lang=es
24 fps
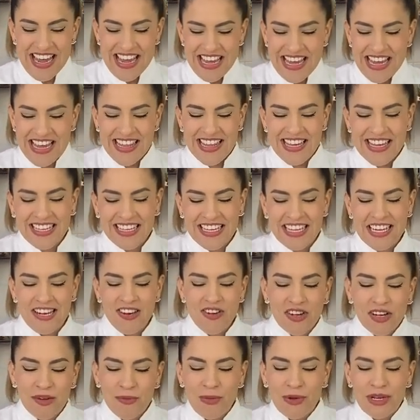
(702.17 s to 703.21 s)
Y de aquí
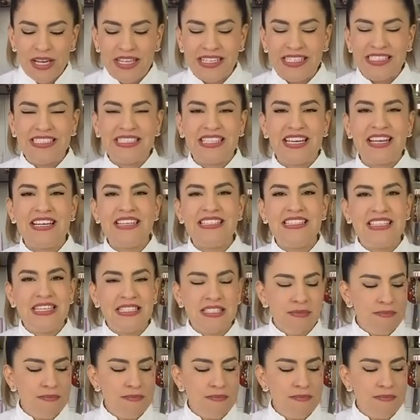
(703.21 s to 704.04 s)
lo que voy a necesitar es, ya